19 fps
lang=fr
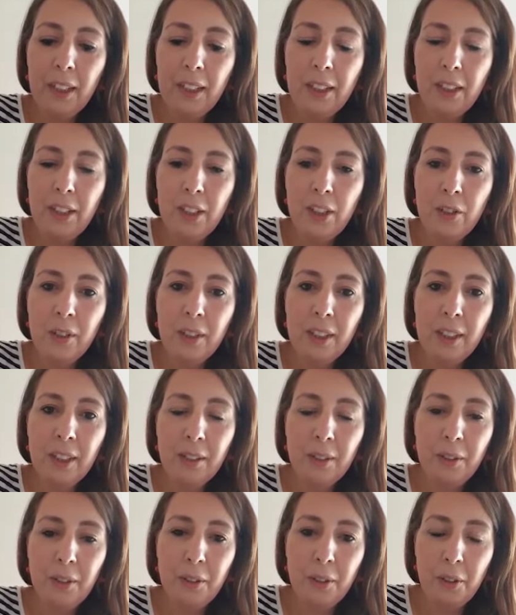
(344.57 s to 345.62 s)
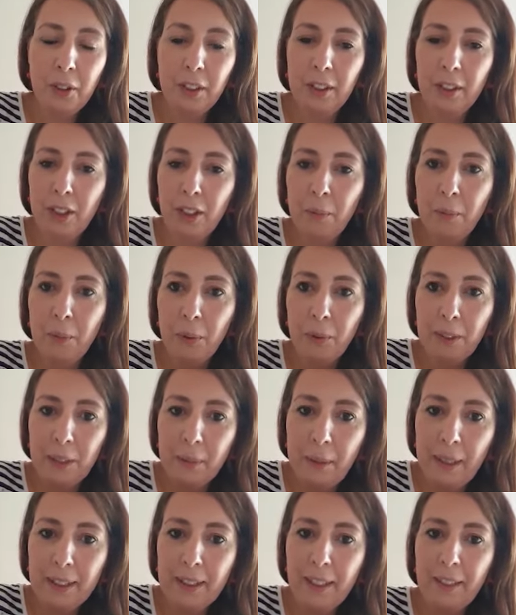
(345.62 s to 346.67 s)
Et, j'en ai, j'ai pu en
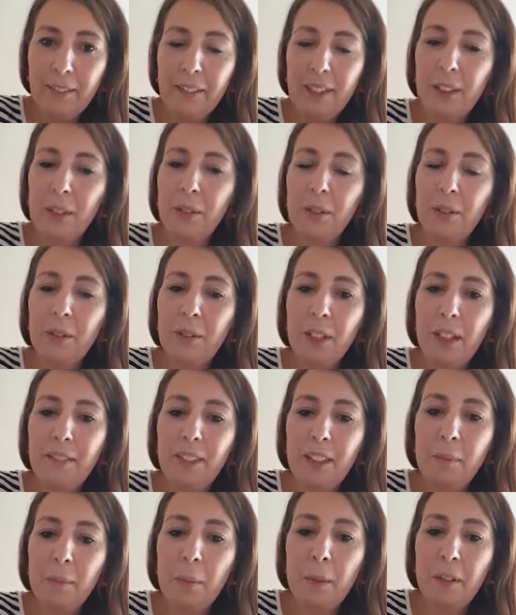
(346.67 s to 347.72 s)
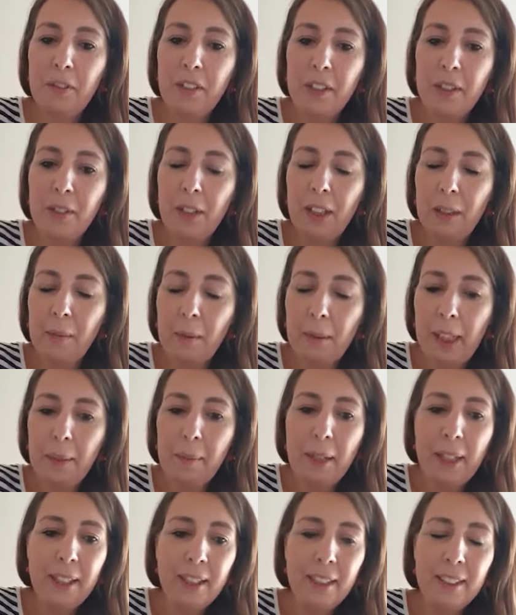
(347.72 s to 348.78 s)
débattre avec, avec mes professeurs, avec mes
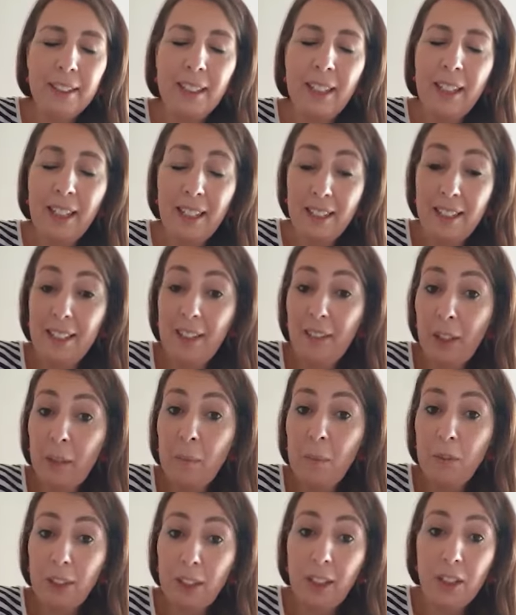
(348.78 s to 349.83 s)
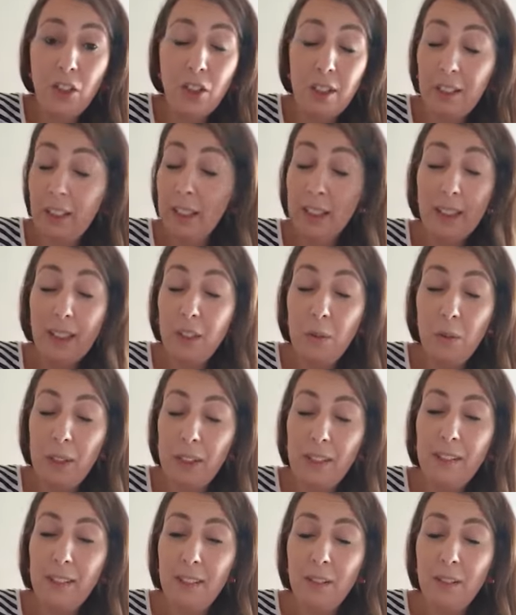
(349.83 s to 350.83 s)
camarades, et c'était vraiment très, très, très chouette.